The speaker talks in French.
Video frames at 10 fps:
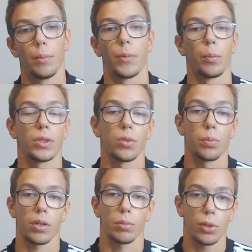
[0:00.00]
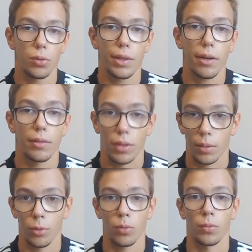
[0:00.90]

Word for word: Mais en passant par le milieu de terrain, vraiment,